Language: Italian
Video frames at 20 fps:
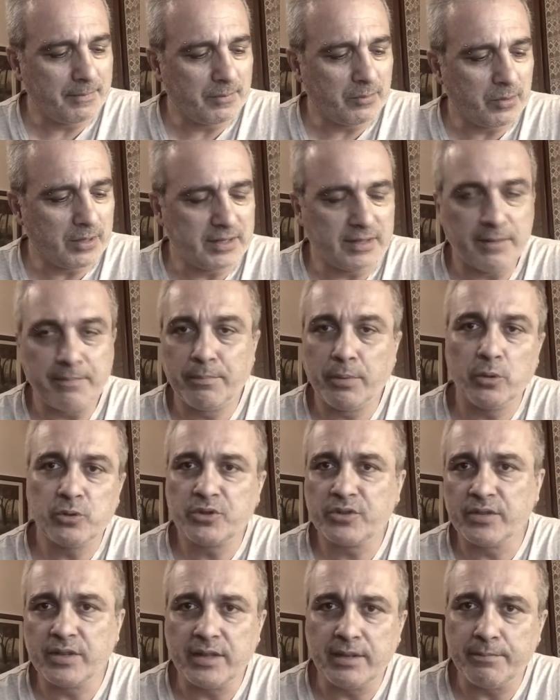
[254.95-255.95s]
questi
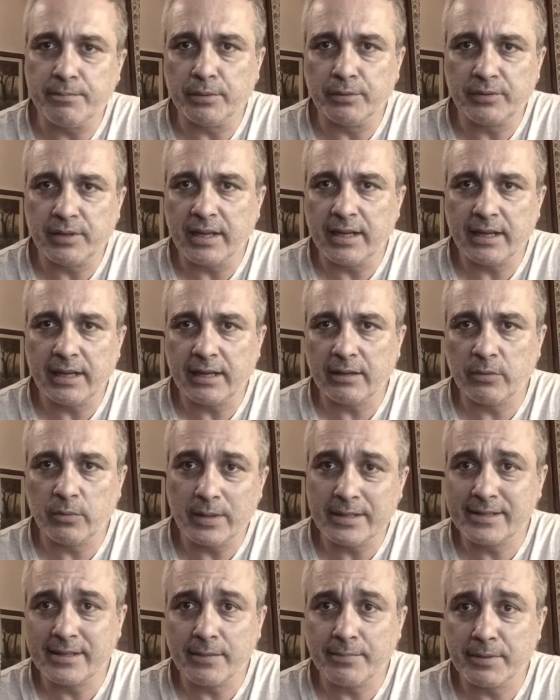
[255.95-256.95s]
posti di potere,
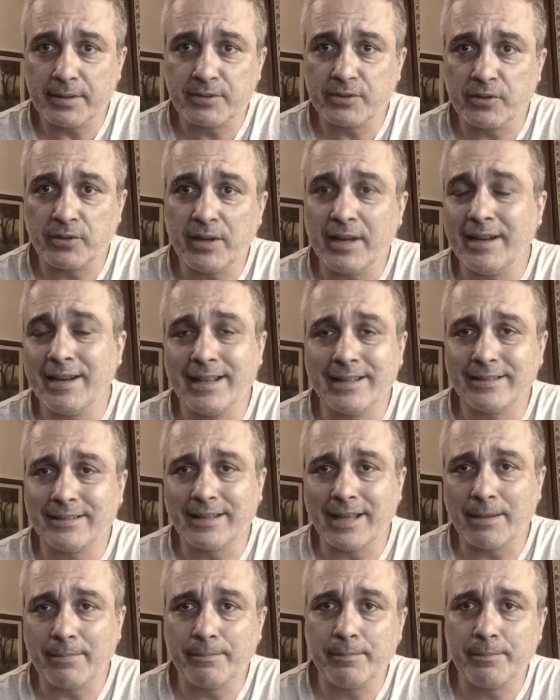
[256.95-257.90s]
queste persone in realtà